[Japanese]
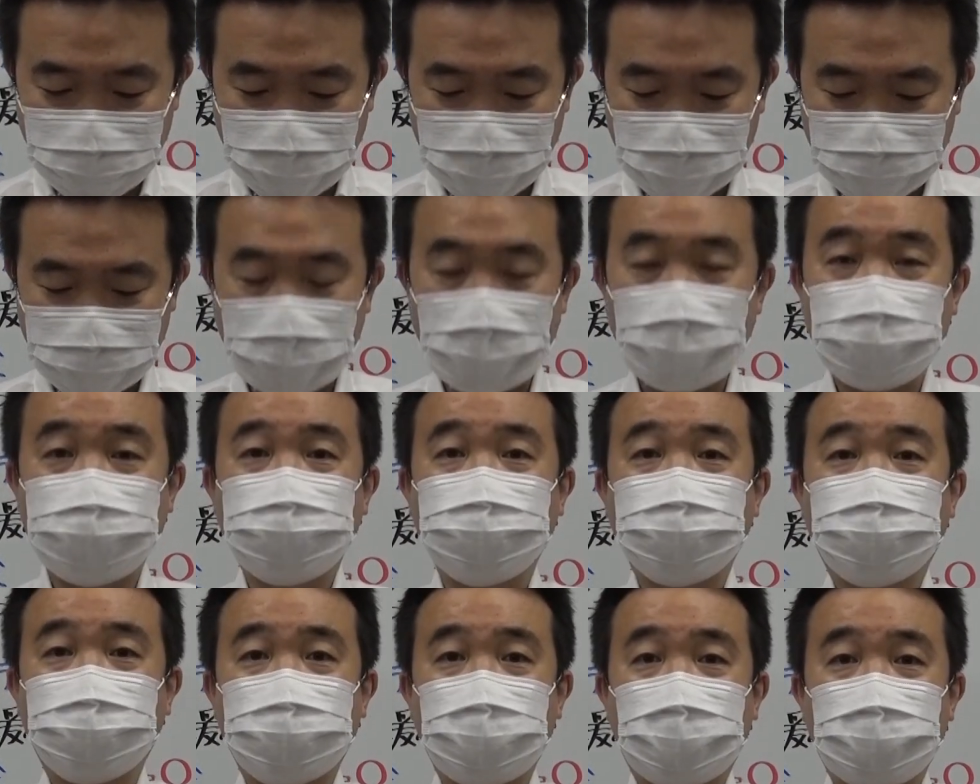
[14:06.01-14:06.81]
を挙げ
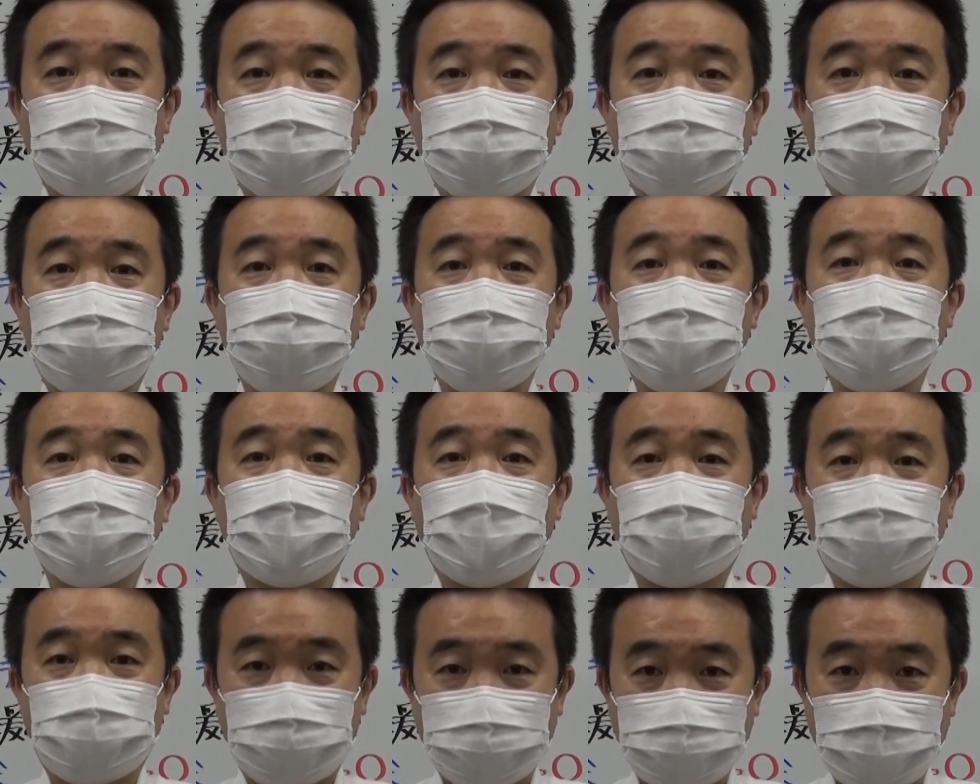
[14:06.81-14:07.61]
て移さないために
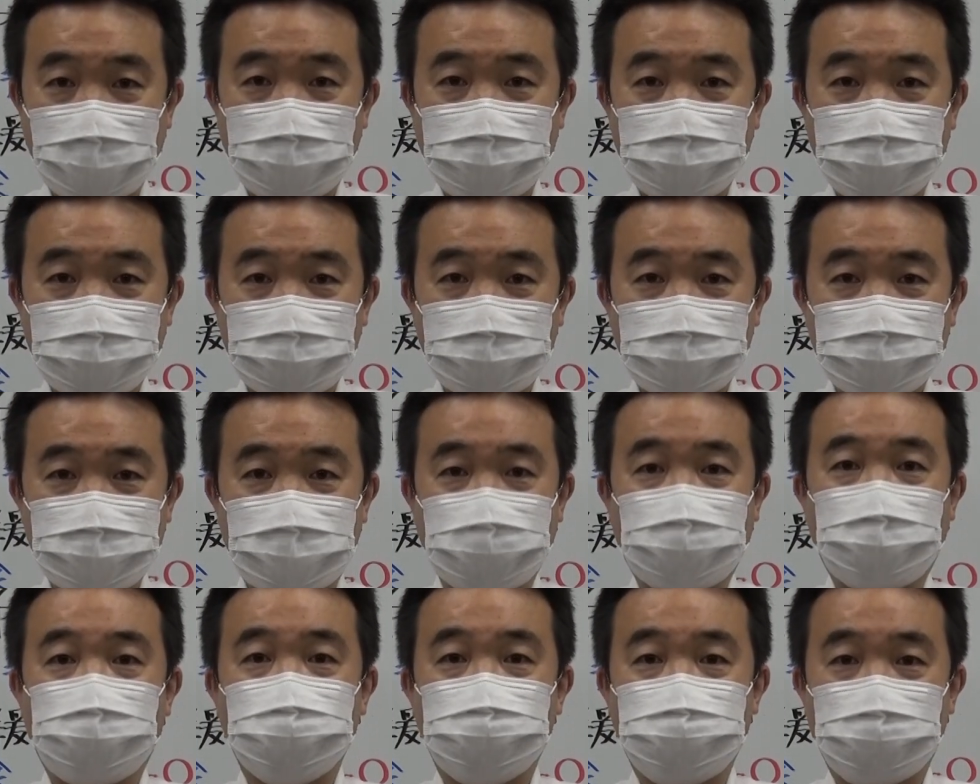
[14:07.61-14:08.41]
かからない
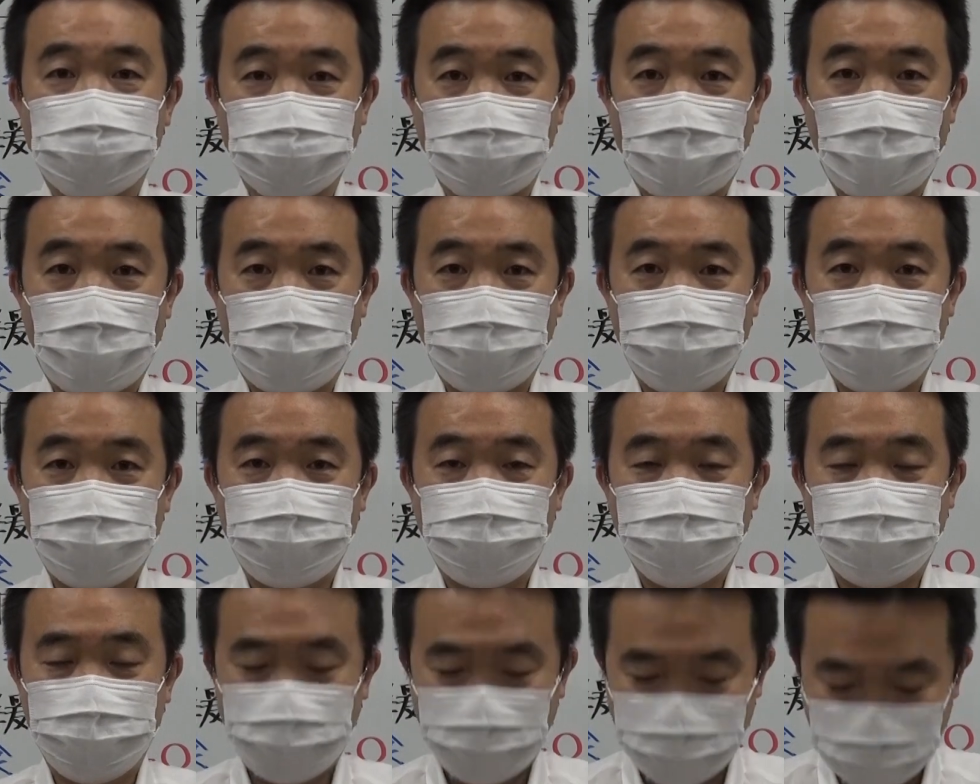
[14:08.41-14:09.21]
実行しましょう